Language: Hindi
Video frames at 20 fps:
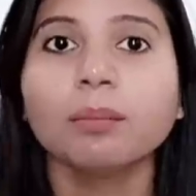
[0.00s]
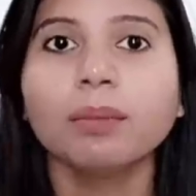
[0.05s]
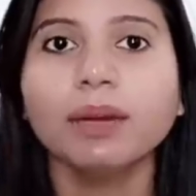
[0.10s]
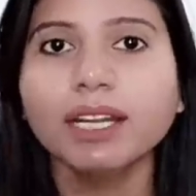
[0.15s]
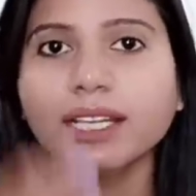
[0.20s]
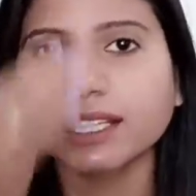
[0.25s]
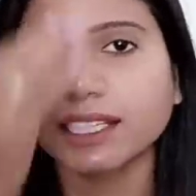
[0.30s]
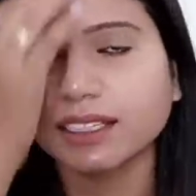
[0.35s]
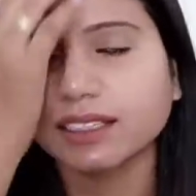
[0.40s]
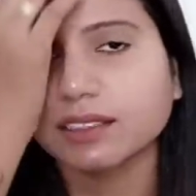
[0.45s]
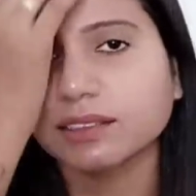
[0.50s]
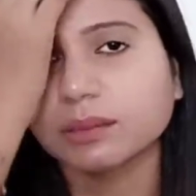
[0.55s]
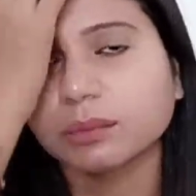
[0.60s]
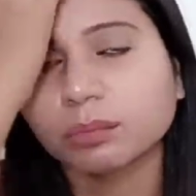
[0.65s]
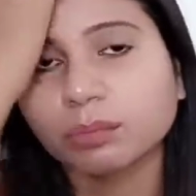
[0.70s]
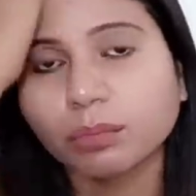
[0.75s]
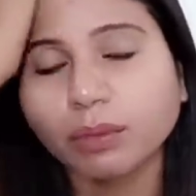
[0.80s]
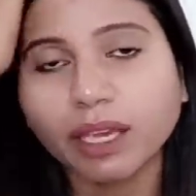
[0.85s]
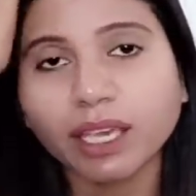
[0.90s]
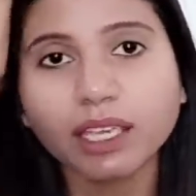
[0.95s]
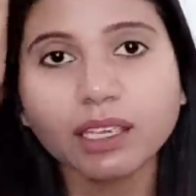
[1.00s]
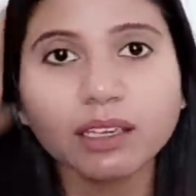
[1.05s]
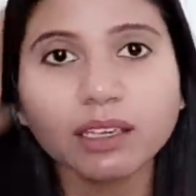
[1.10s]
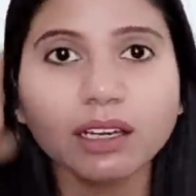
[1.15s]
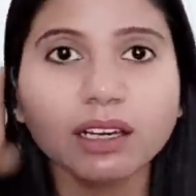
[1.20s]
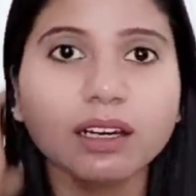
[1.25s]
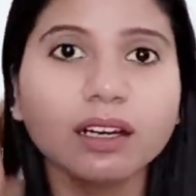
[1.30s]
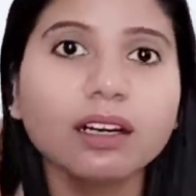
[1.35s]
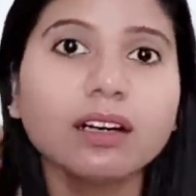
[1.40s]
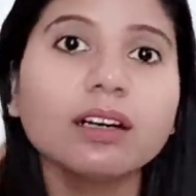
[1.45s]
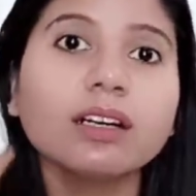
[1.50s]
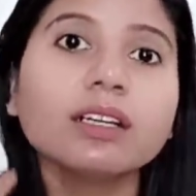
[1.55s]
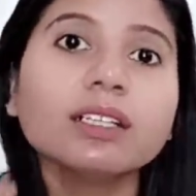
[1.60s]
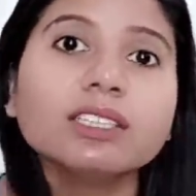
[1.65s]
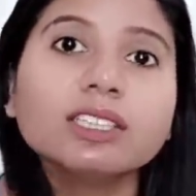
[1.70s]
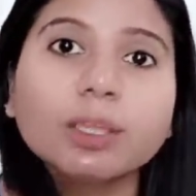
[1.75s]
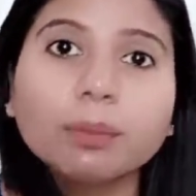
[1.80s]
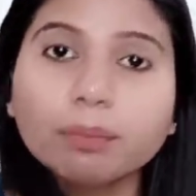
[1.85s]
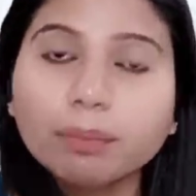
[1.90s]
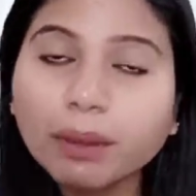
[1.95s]
बट मैं
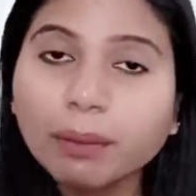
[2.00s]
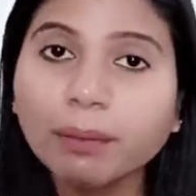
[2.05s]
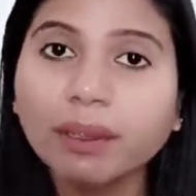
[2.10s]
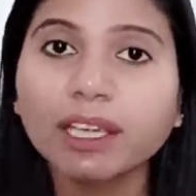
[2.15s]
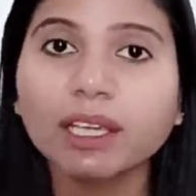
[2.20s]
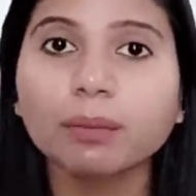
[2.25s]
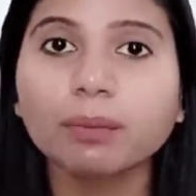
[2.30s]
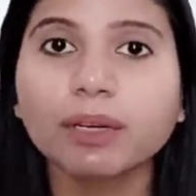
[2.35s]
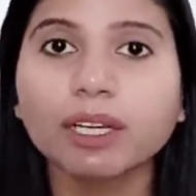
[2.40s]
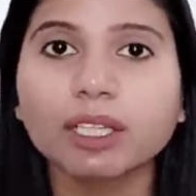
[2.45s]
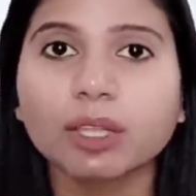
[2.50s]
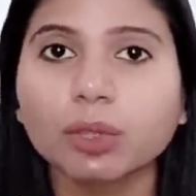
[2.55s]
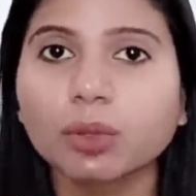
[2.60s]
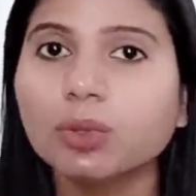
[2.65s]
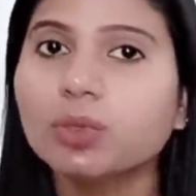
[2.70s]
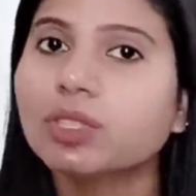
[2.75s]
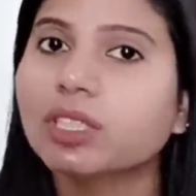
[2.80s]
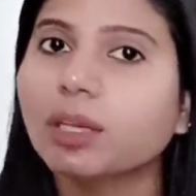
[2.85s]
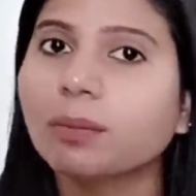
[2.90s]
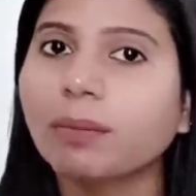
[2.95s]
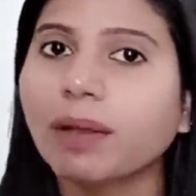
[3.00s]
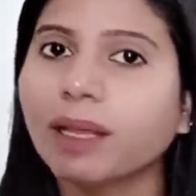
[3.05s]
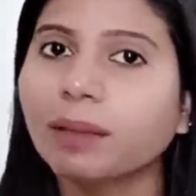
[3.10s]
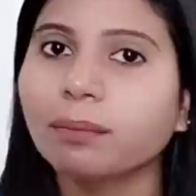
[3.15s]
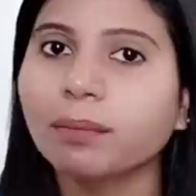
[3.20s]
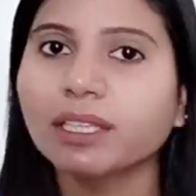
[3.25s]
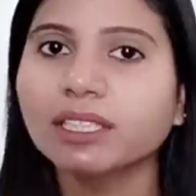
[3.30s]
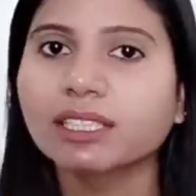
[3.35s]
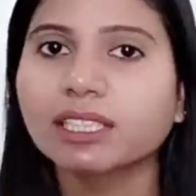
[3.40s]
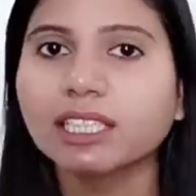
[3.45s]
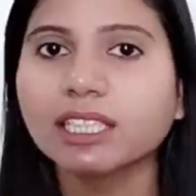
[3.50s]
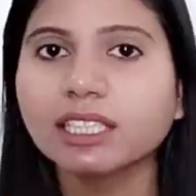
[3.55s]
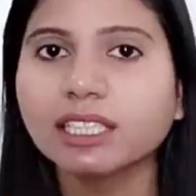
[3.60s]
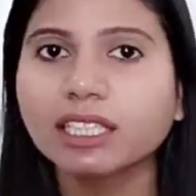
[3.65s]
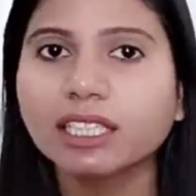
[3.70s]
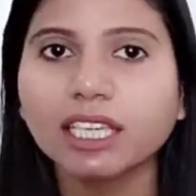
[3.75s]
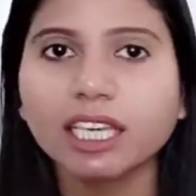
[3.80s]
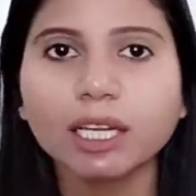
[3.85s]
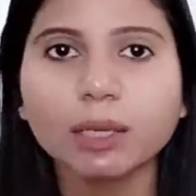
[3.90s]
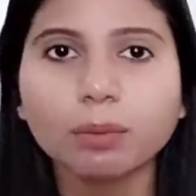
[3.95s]
जब भी मेकअप करती हूँ उसके बाद मैं स्किन
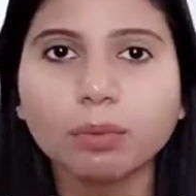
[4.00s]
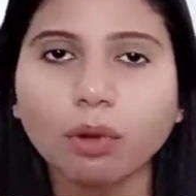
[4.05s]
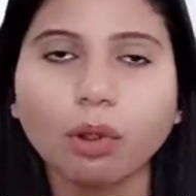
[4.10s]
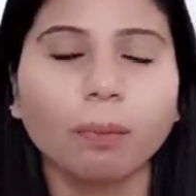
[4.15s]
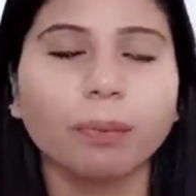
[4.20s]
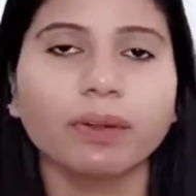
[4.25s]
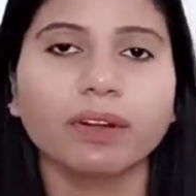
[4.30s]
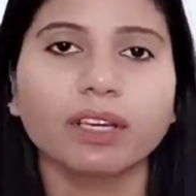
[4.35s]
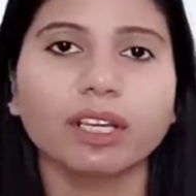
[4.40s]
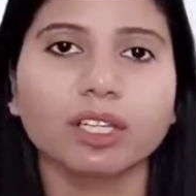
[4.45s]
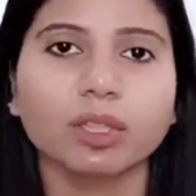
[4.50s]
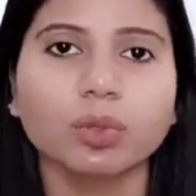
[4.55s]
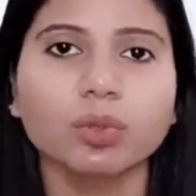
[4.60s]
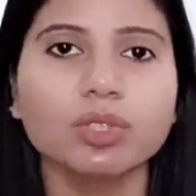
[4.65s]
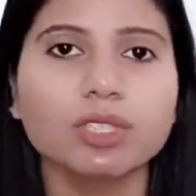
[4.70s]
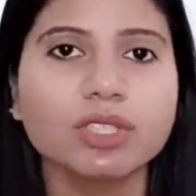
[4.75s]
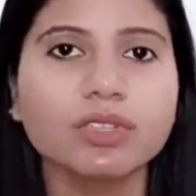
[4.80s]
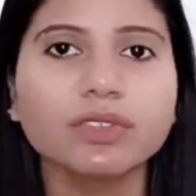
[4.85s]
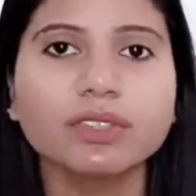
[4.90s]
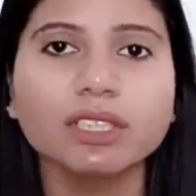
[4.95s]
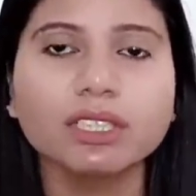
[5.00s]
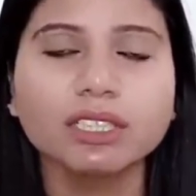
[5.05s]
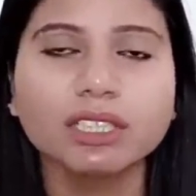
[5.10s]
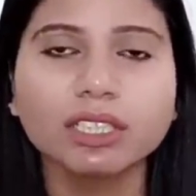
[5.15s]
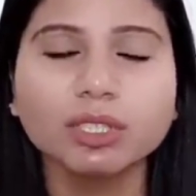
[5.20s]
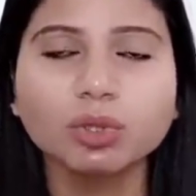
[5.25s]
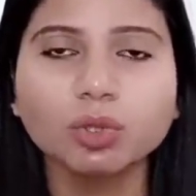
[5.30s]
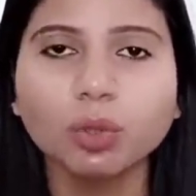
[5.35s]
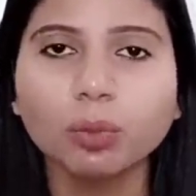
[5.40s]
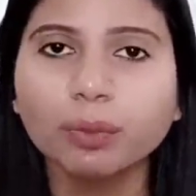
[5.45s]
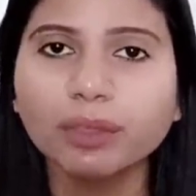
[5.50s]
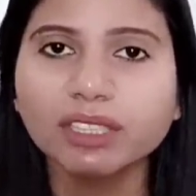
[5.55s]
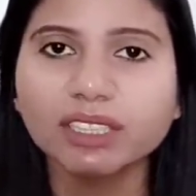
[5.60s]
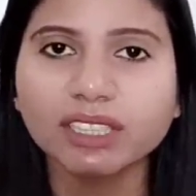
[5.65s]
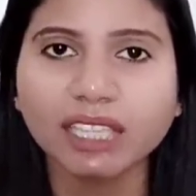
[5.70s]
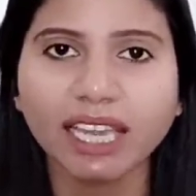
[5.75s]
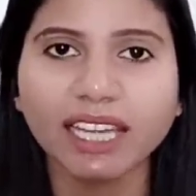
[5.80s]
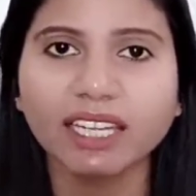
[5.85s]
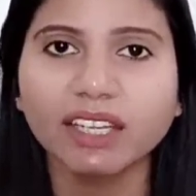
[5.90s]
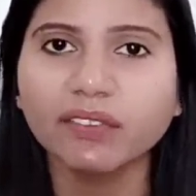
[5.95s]
केयर प्रॉपर करती हूँ इसी वजह से जो भी
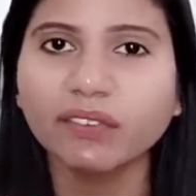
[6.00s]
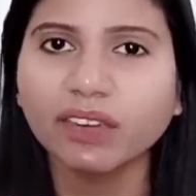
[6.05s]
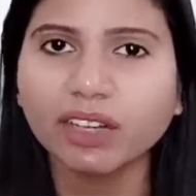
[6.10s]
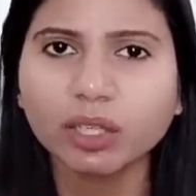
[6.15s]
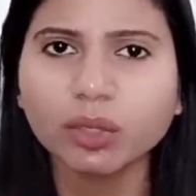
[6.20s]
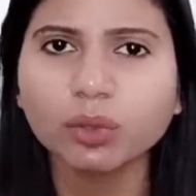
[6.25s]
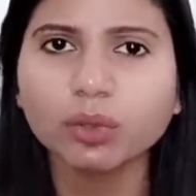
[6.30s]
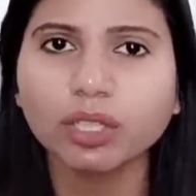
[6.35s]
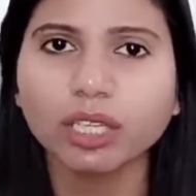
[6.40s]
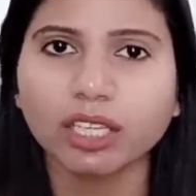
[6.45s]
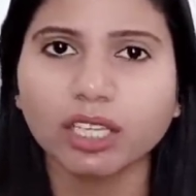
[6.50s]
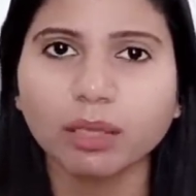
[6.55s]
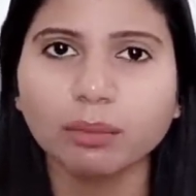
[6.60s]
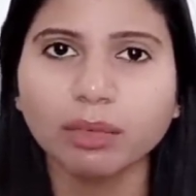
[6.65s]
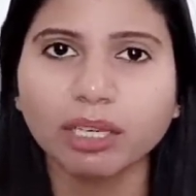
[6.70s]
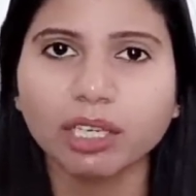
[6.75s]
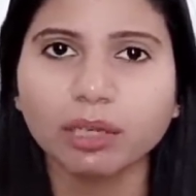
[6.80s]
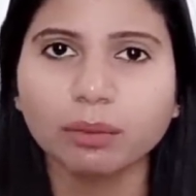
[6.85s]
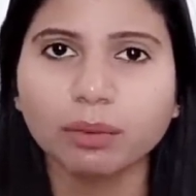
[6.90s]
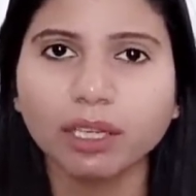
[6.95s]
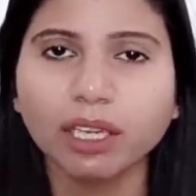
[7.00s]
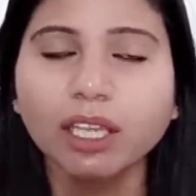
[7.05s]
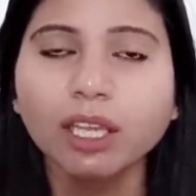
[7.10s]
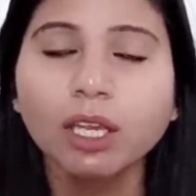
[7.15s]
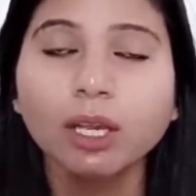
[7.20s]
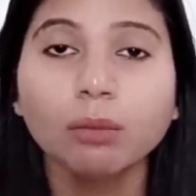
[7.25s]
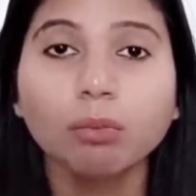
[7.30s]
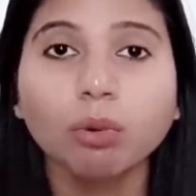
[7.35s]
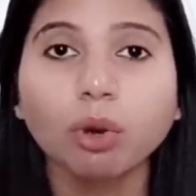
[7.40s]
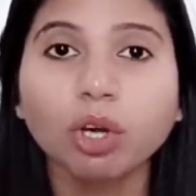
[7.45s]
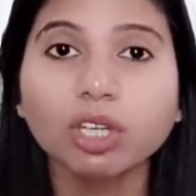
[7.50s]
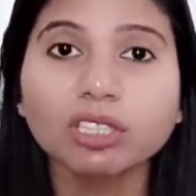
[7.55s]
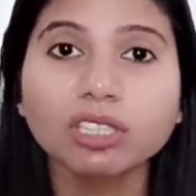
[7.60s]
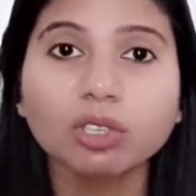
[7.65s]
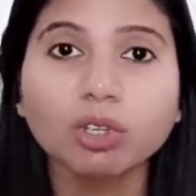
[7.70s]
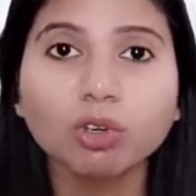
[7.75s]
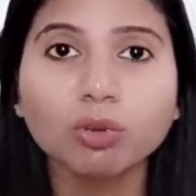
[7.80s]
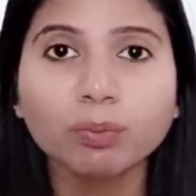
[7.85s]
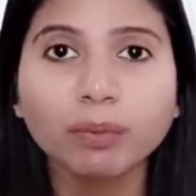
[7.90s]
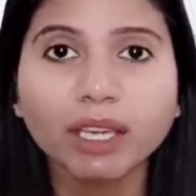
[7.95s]
साइड इफेक्ट होते हैं ना मेकअप के बहुत से
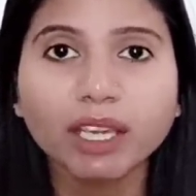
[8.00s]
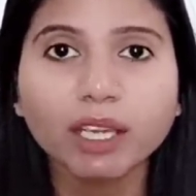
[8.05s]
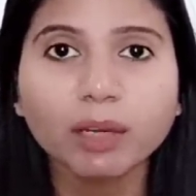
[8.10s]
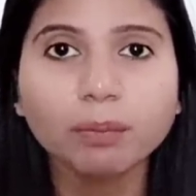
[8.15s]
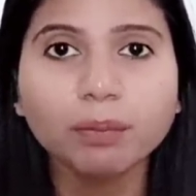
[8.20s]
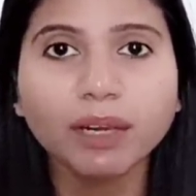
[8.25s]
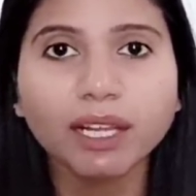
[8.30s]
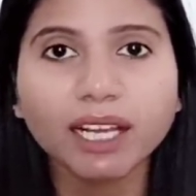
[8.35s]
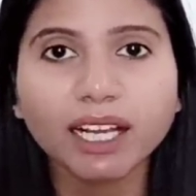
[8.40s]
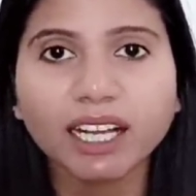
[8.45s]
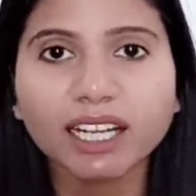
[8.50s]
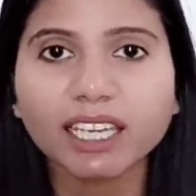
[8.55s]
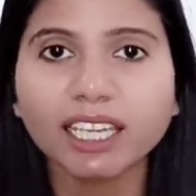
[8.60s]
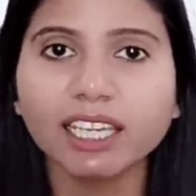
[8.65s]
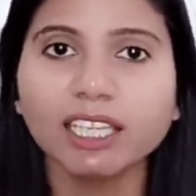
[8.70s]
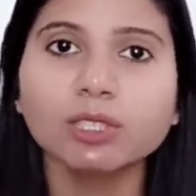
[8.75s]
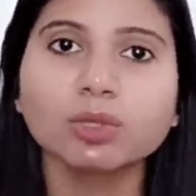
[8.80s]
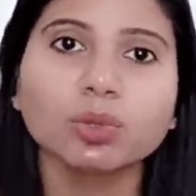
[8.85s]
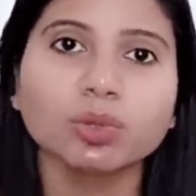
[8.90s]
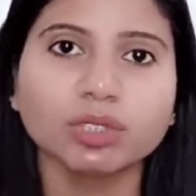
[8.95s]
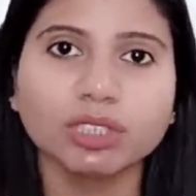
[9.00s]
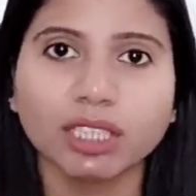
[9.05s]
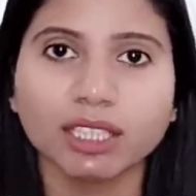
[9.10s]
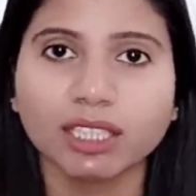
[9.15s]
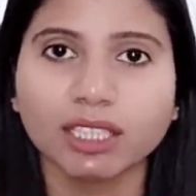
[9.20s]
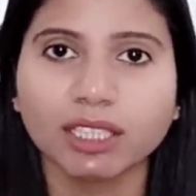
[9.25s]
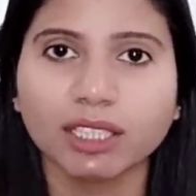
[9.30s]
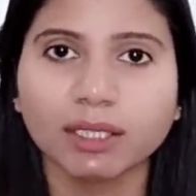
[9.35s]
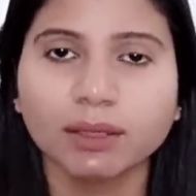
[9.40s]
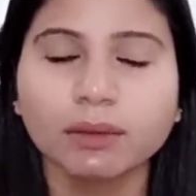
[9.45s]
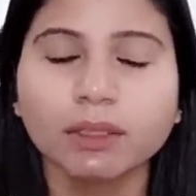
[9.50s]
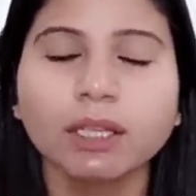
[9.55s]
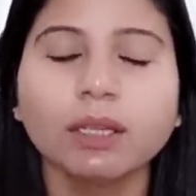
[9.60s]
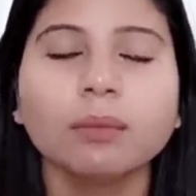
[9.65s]
लोग मेकअप लगा के ही सो जाते हैं